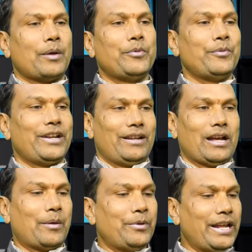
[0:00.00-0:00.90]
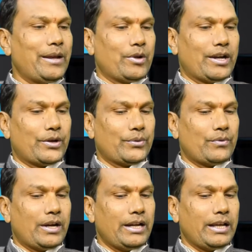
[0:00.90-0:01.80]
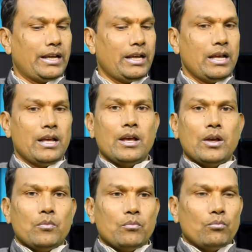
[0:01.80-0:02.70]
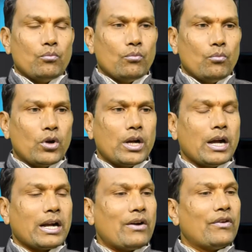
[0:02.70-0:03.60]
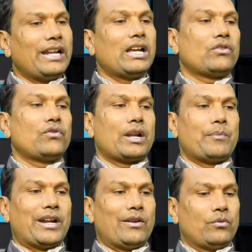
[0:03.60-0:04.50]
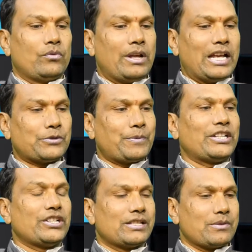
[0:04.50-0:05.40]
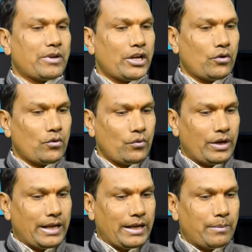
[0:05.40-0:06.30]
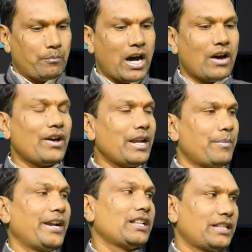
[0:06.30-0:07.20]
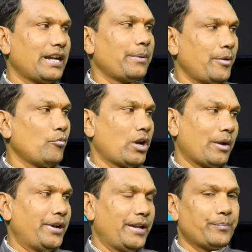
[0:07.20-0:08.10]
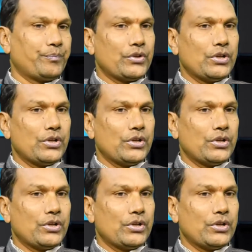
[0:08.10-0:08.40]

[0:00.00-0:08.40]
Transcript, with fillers: అభిమన్ అభినయం అన్నట్టు అంటే ముఖ కవలికల ద్వారా మనము ఎక్స్ప్రెషన్స్ మనలో ఉండే భావాన్ని బయటికి తీయడమే ముఖాభినయం